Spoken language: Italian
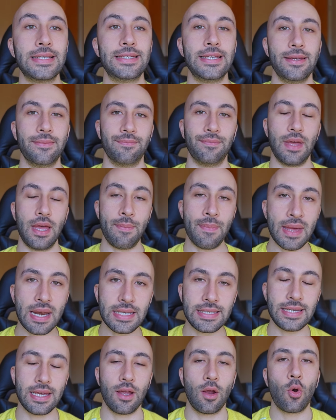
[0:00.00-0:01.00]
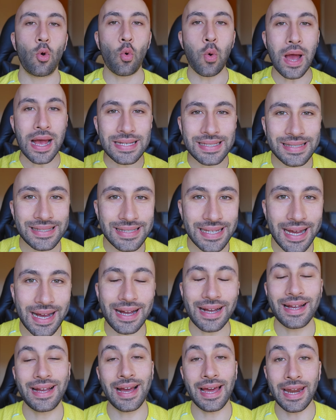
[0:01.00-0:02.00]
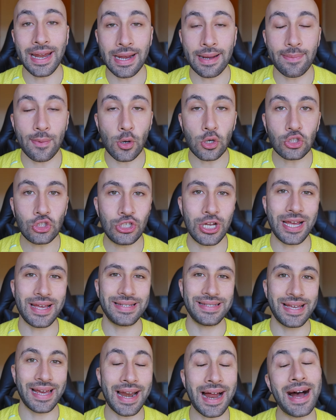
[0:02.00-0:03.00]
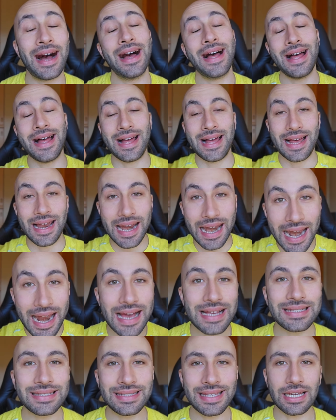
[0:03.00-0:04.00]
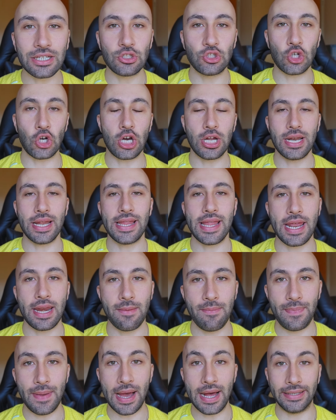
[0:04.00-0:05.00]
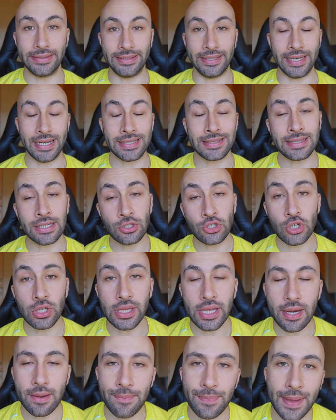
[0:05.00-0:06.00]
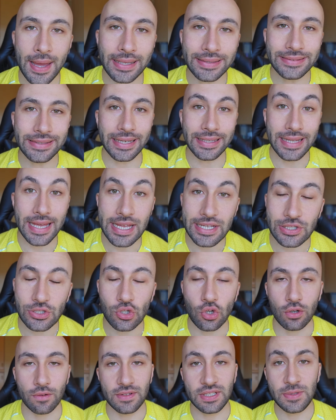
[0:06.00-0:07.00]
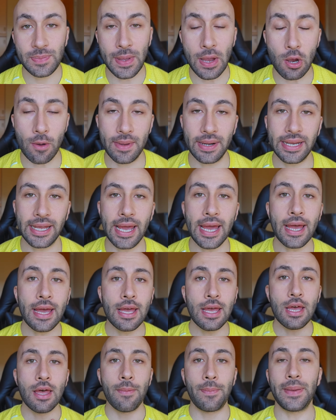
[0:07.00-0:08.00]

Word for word: Ebbene sì, ebbene sì, questa, cari capocce, sarà la stagione dei rimpianti. La stagione dei rimpianti adesso vi spiego perché.